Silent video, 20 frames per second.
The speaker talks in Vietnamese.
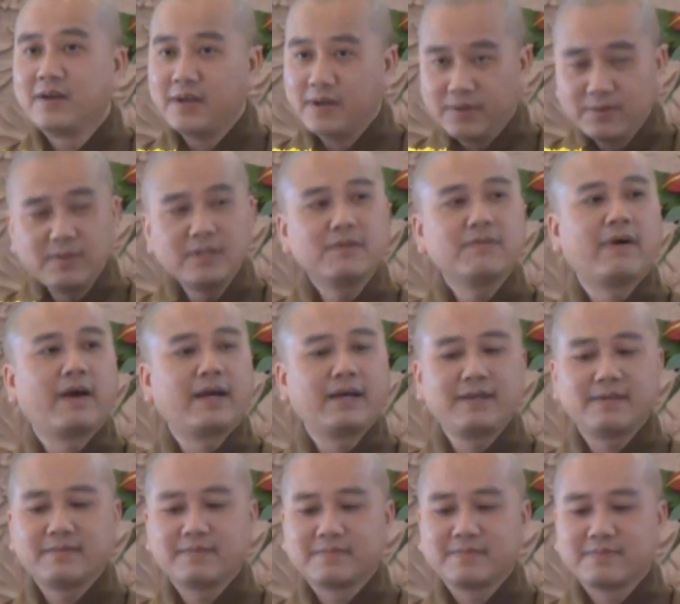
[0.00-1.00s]
hiểu như
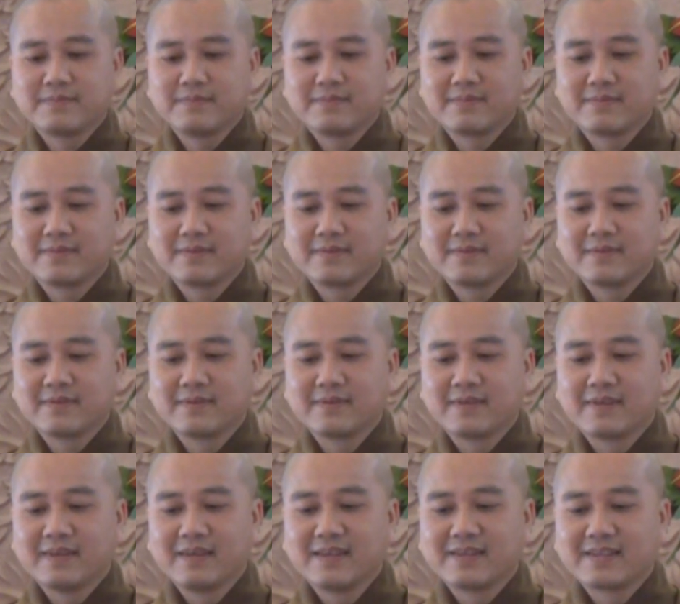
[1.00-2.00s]
vậy
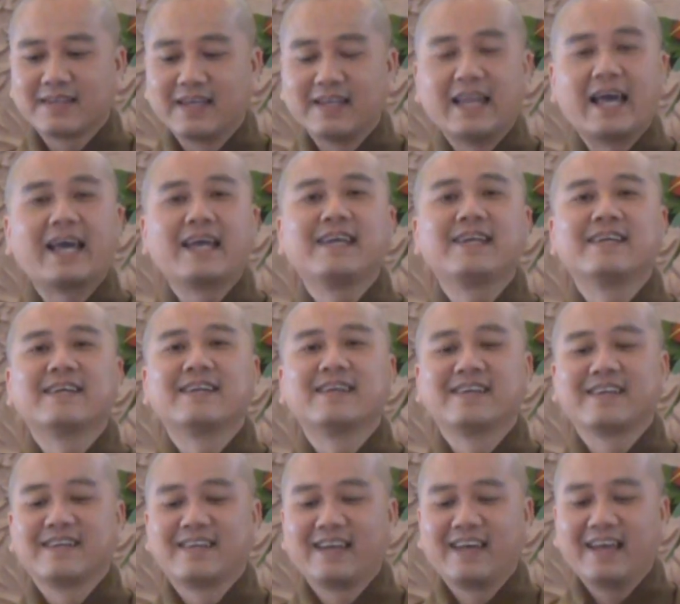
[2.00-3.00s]
thì đây
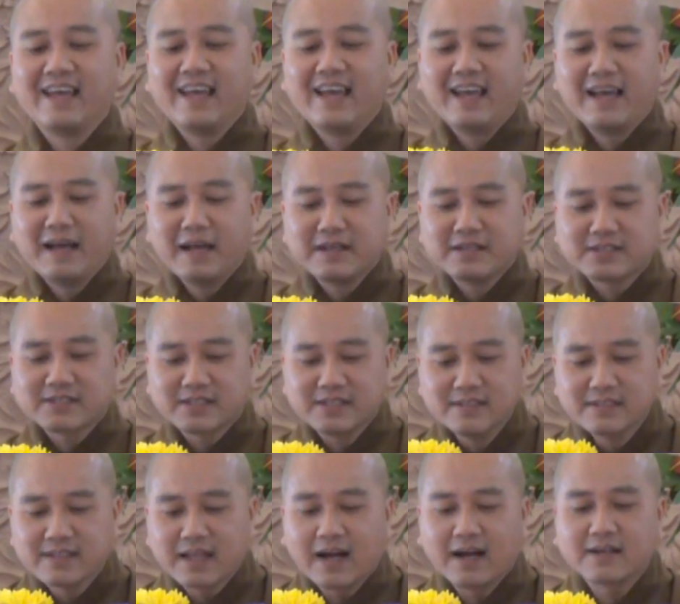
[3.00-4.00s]

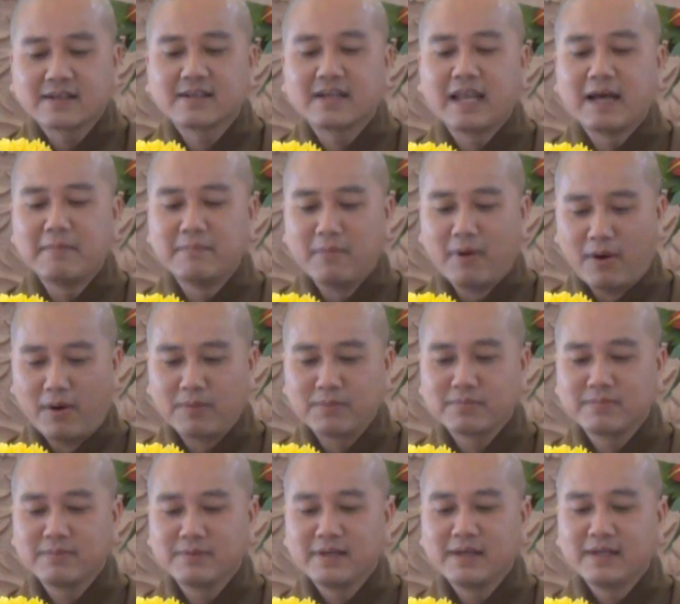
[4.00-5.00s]
sự thật là
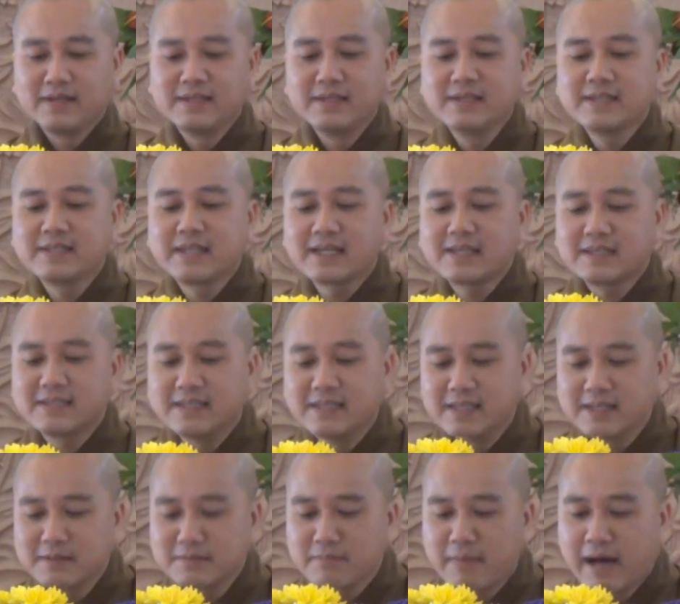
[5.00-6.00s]
một nhưng cách
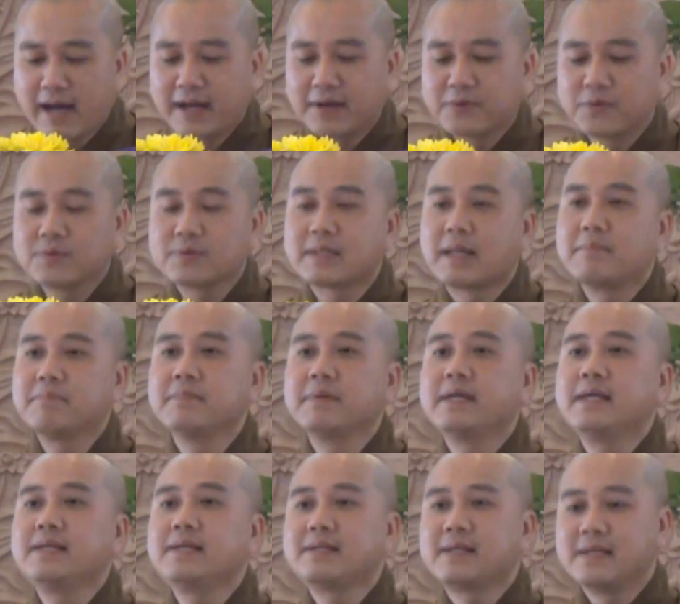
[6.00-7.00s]
diễn bài của
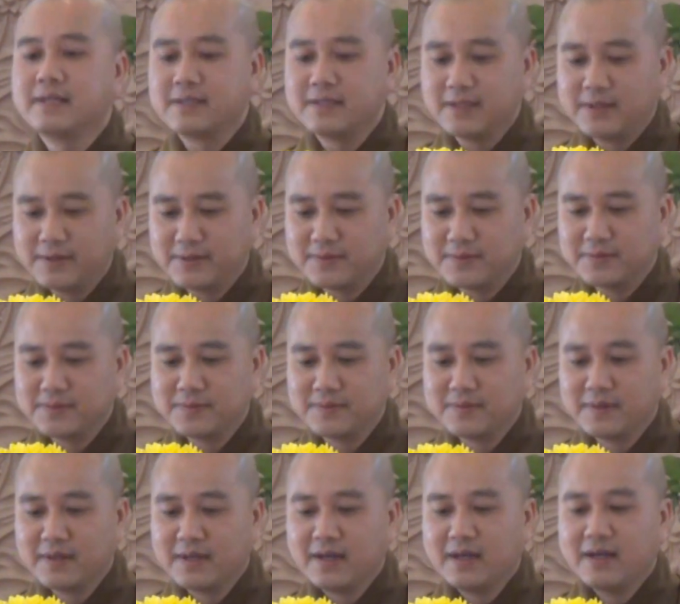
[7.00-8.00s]
tâm ý thì nhiều
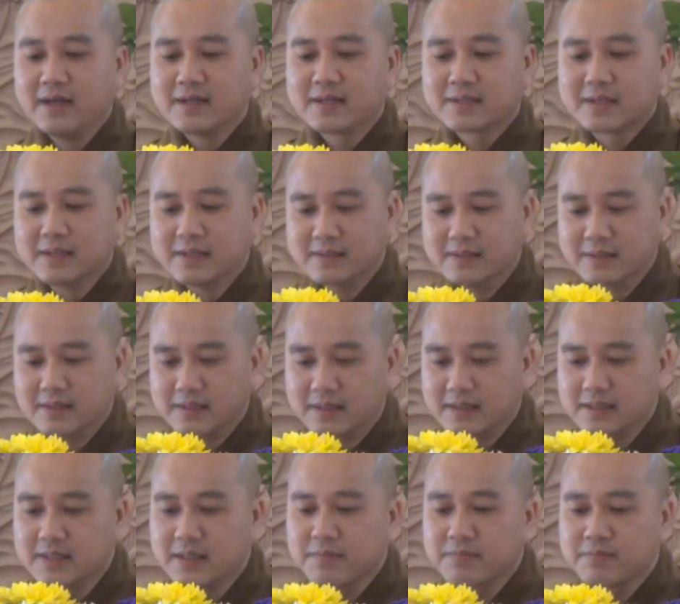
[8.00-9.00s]
từ
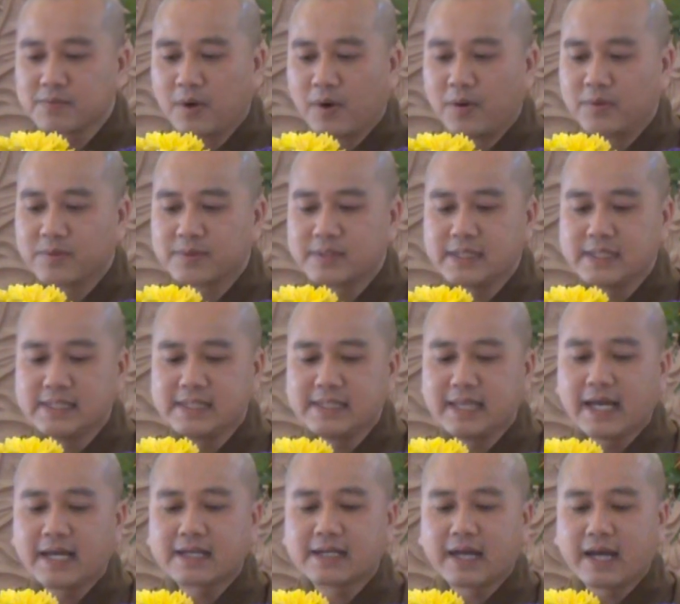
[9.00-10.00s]
những góc độ tri
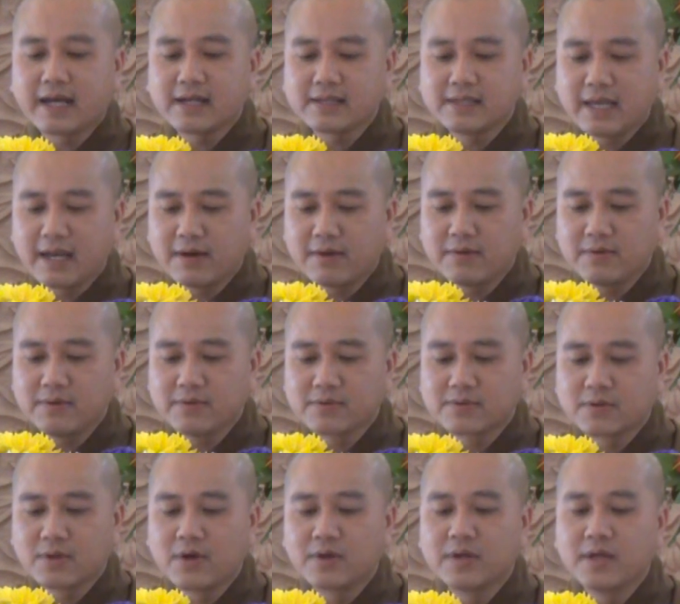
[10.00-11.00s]
giác khác nhau
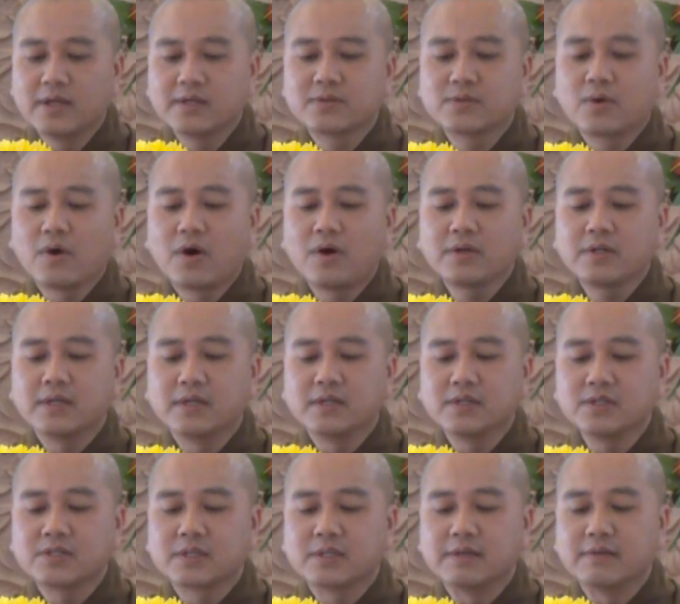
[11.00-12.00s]
cho nên có
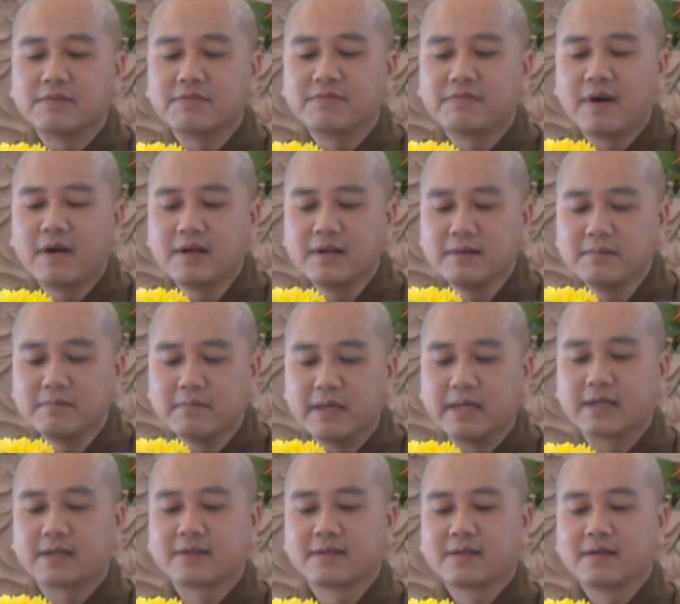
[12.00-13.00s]
những sự phân
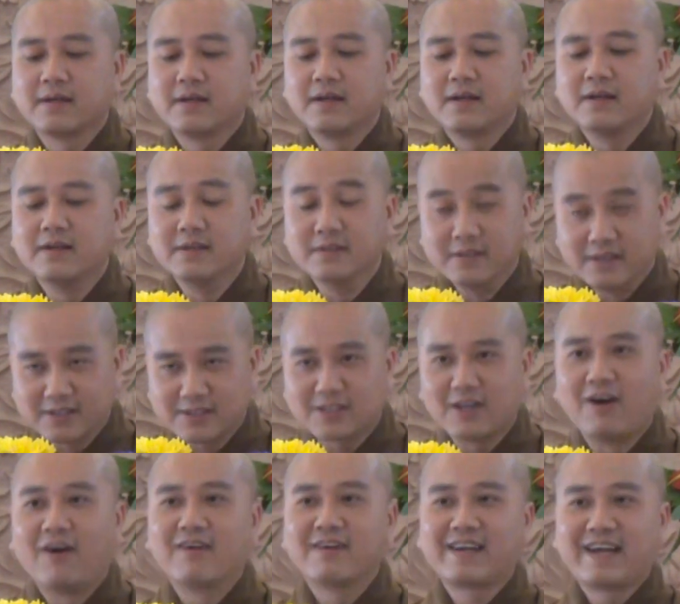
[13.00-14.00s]
biệt lựa
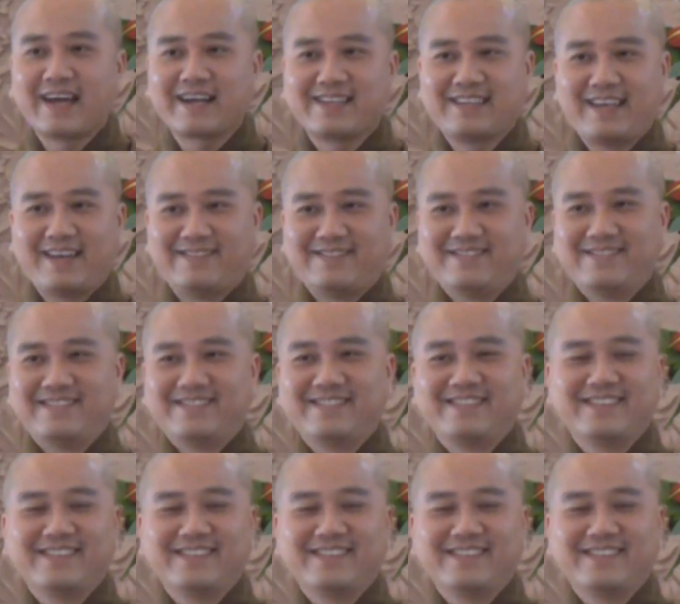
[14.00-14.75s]
chọn khác nhau